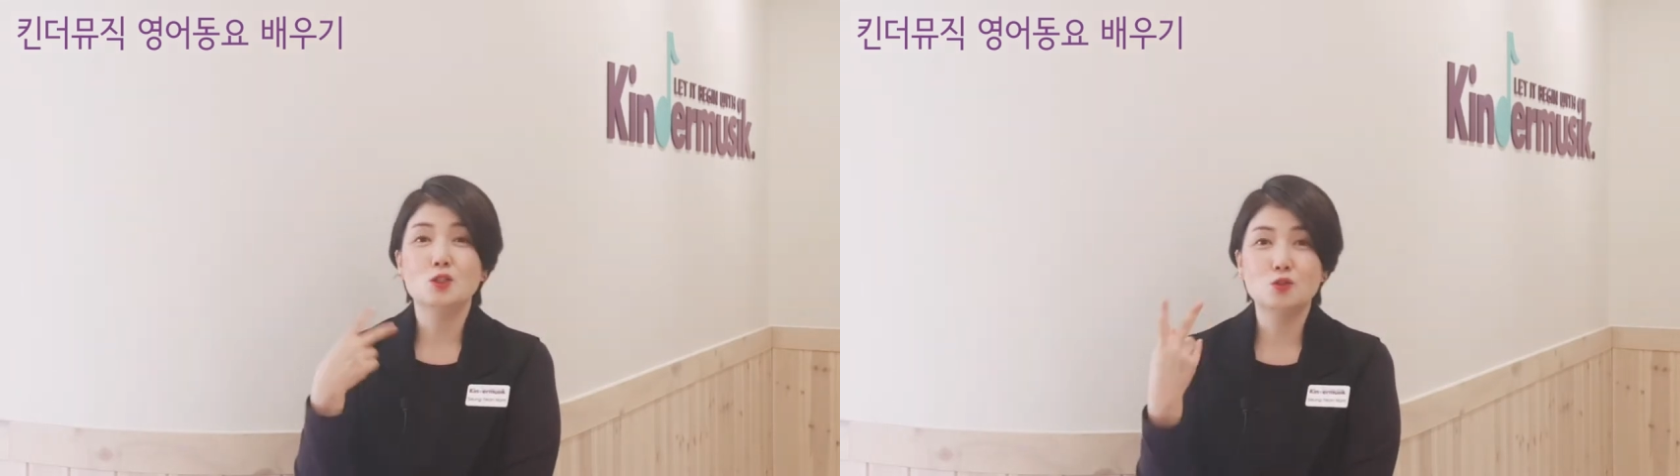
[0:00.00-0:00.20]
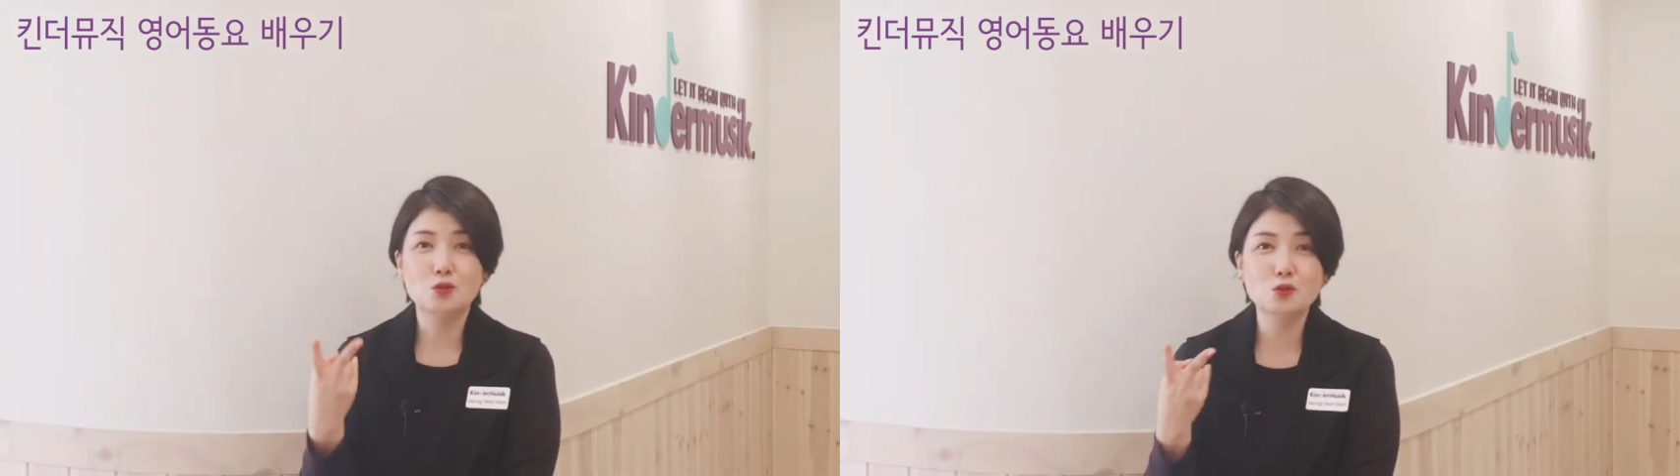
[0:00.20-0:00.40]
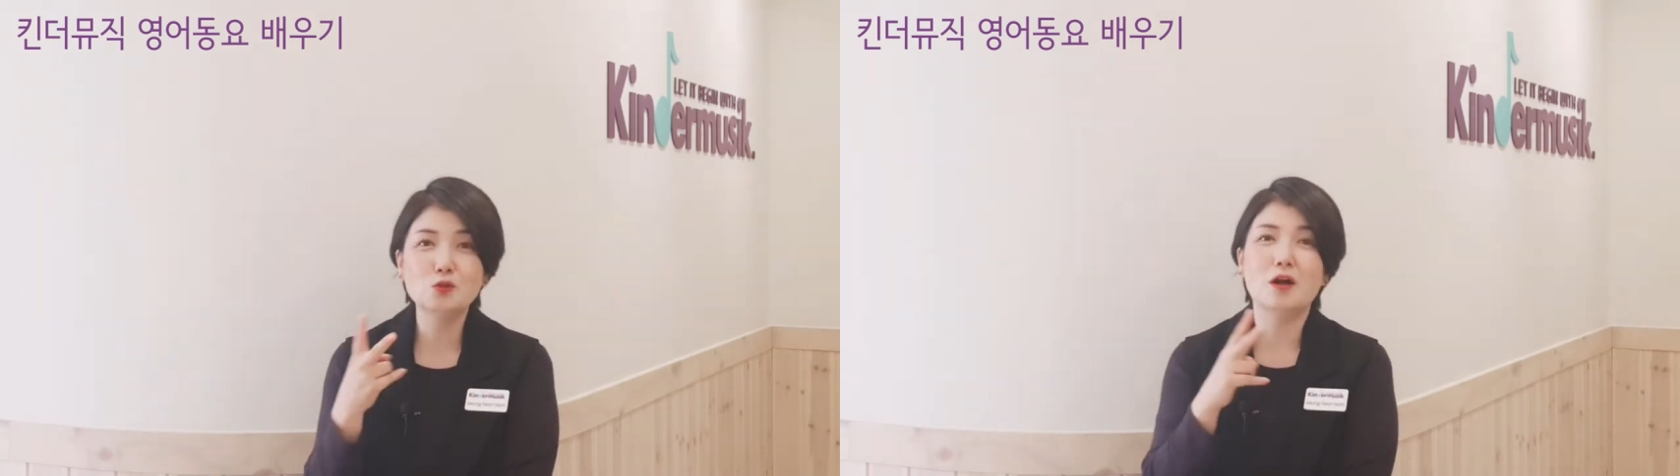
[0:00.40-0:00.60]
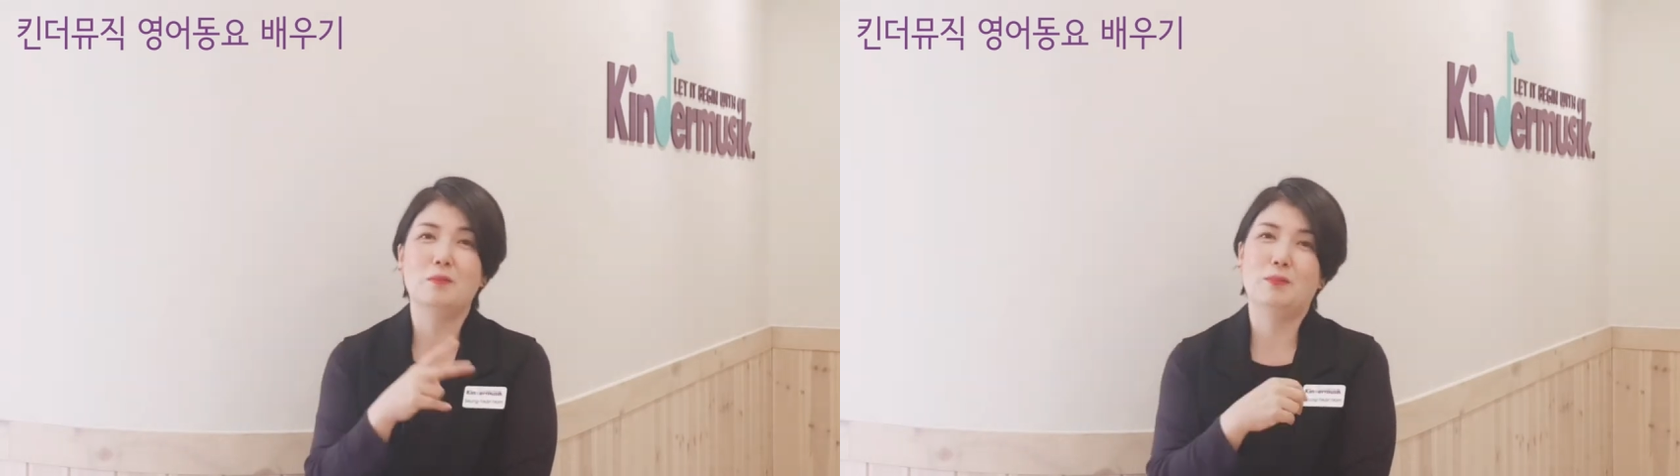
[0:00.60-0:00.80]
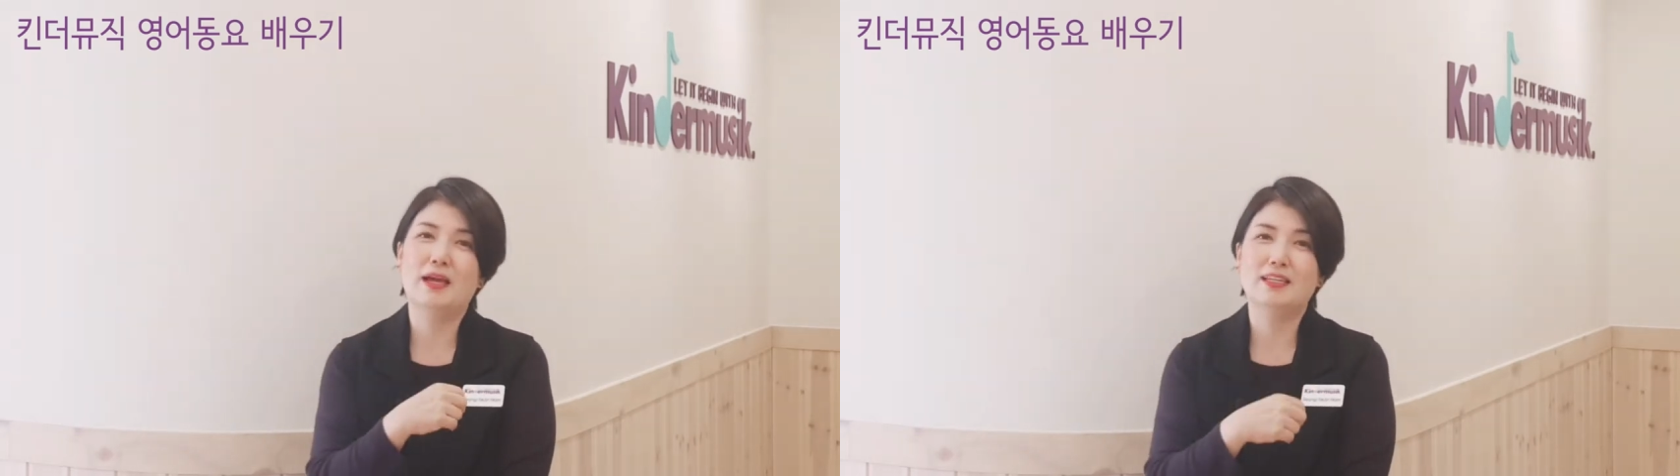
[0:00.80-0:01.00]
two
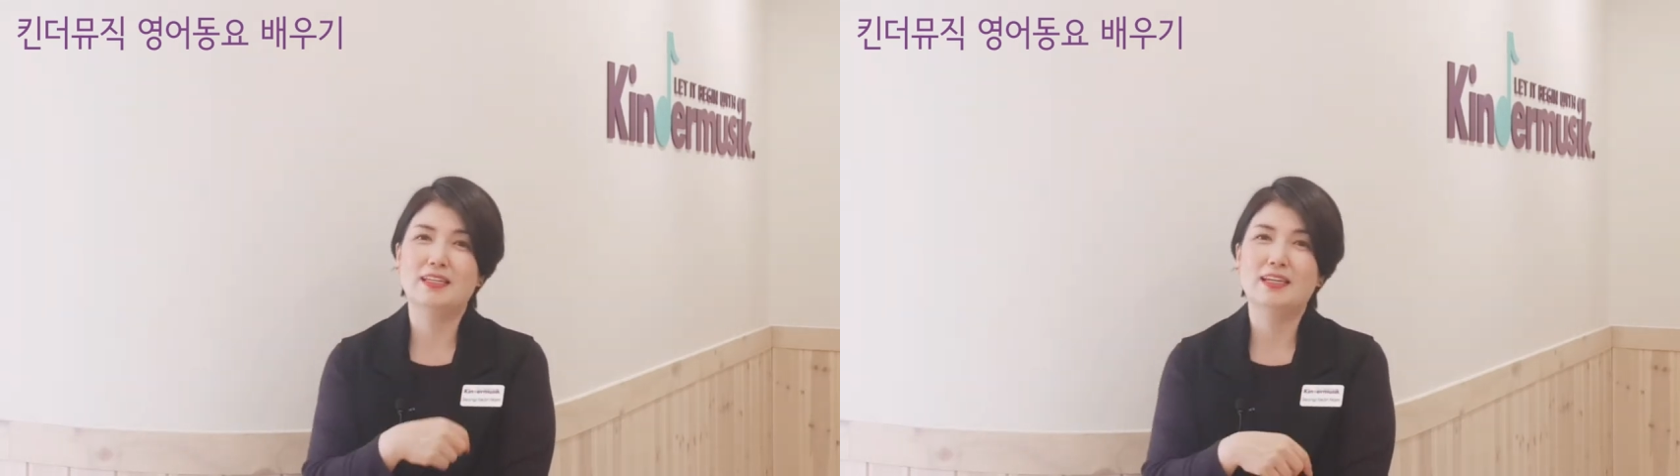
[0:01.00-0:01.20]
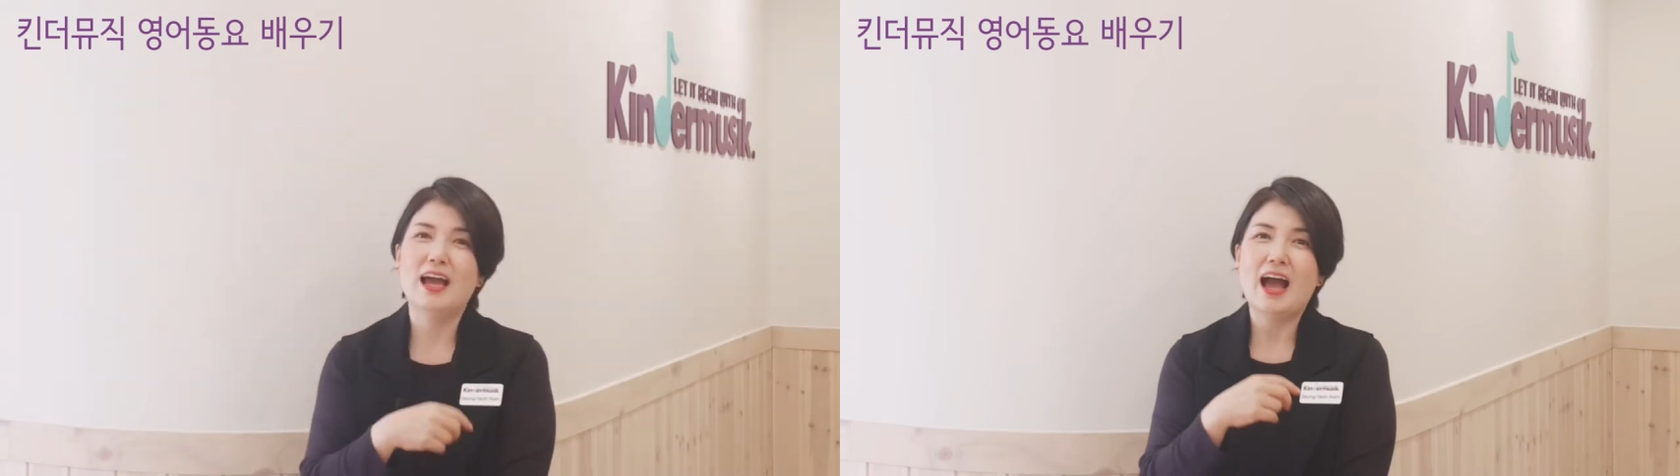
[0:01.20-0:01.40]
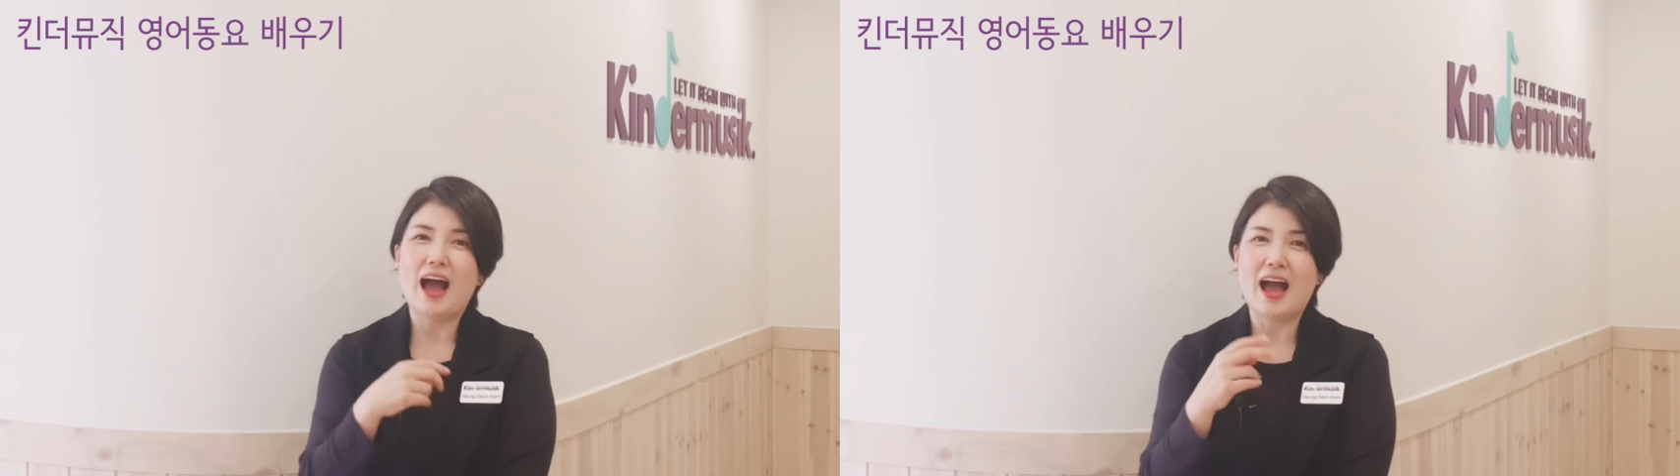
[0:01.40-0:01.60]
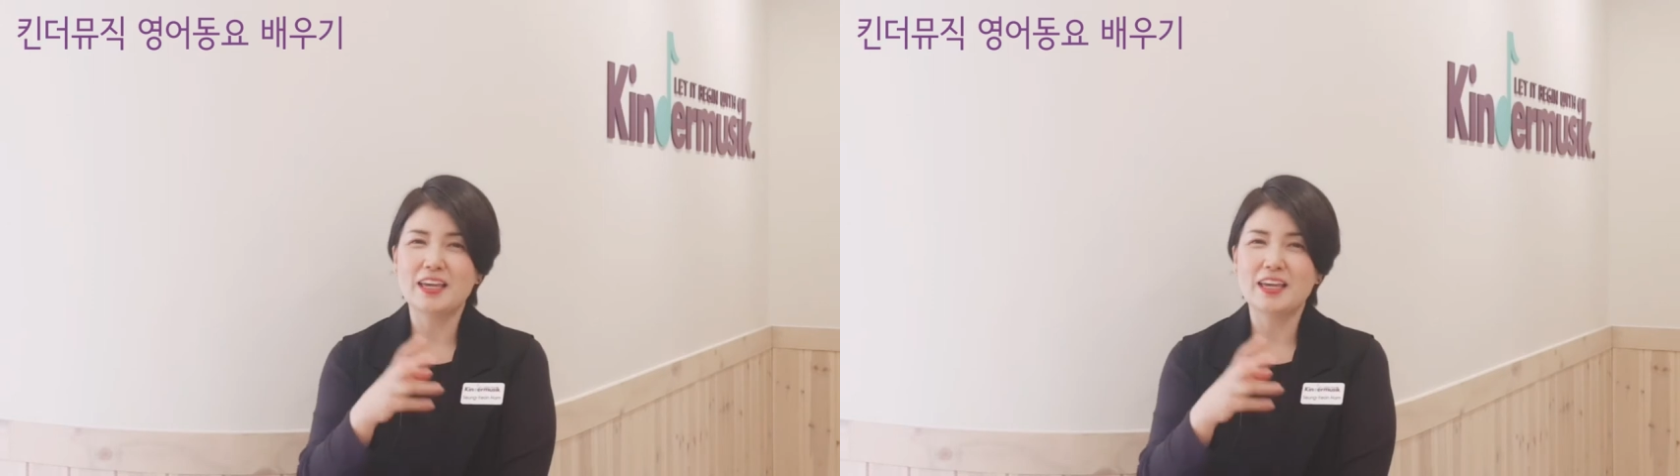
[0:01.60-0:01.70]
a penny. 아,